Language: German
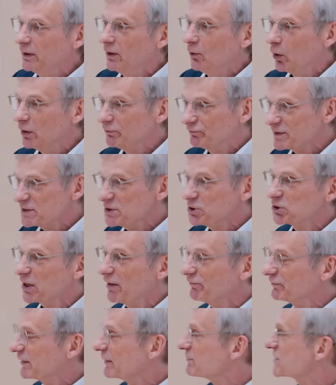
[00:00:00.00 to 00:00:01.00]
und
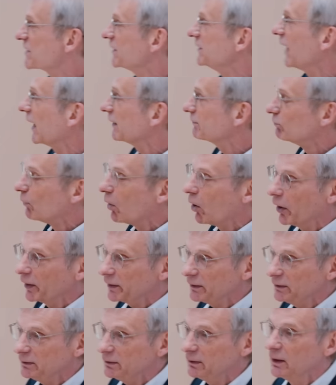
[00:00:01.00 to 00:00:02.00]
Wissenschaft im Sinn hat,
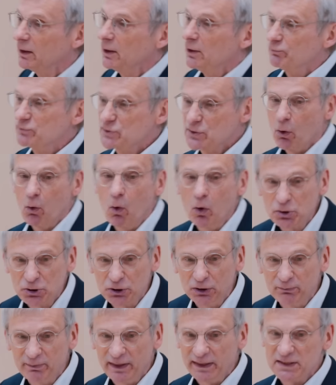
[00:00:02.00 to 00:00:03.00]
morgen zur
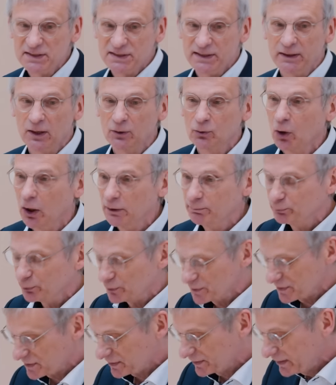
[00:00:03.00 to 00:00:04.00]
Hochschulmedizin in
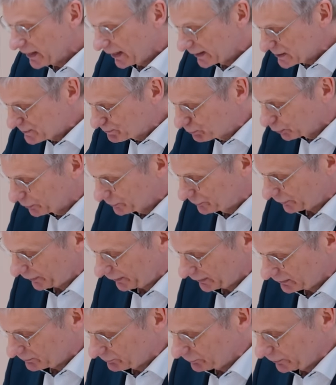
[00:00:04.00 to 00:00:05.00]
Cottbus hier ans Pult
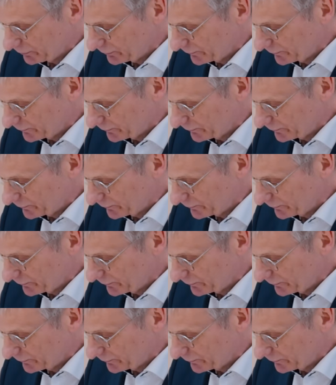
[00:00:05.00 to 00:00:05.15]
treten wird.